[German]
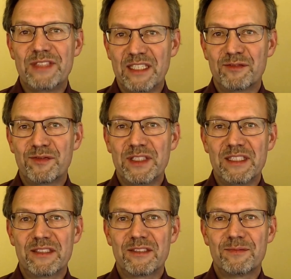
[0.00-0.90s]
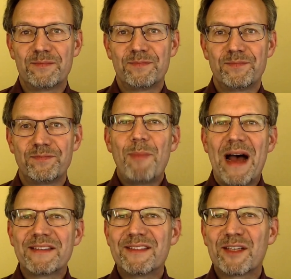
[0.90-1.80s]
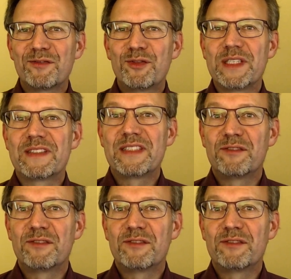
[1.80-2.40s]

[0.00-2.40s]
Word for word: wiederfindet. Basis dafür ist die